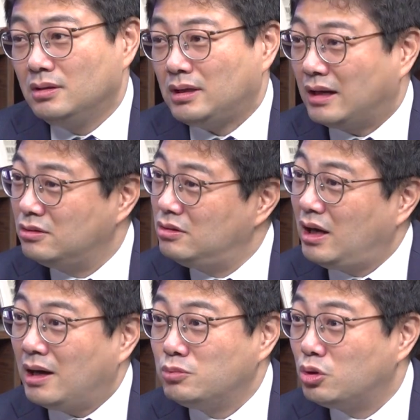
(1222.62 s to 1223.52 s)
다른 건
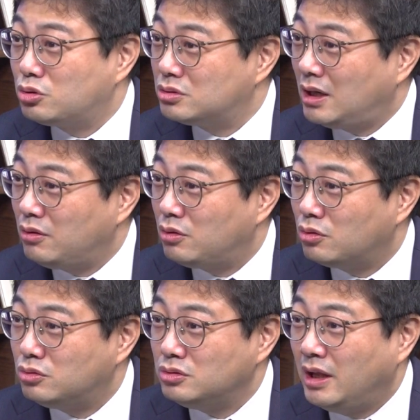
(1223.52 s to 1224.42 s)
아무것도
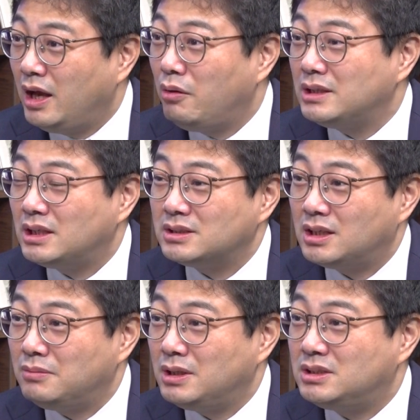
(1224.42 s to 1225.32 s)
상관없고 내 회장
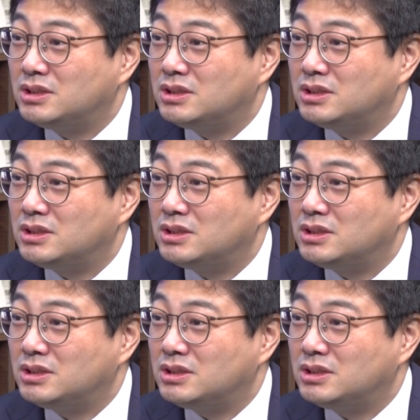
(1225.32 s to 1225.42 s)
자리만